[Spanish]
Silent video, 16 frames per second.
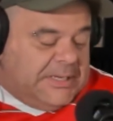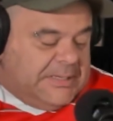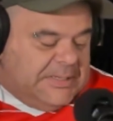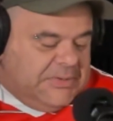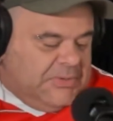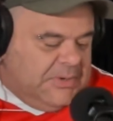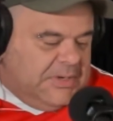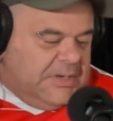
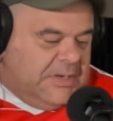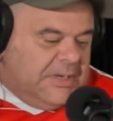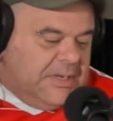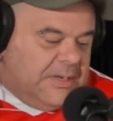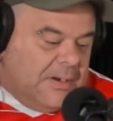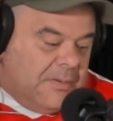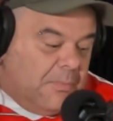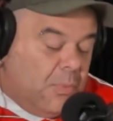Vale,
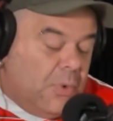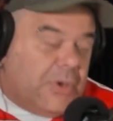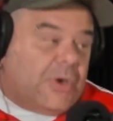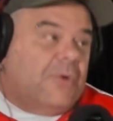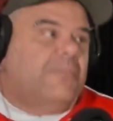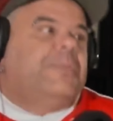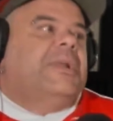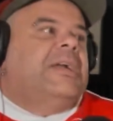vale, vale. Muy
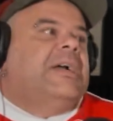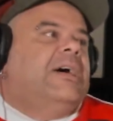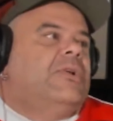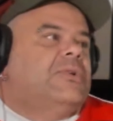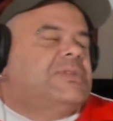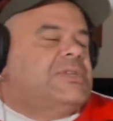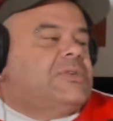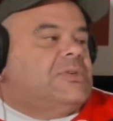
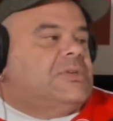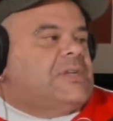complicados esos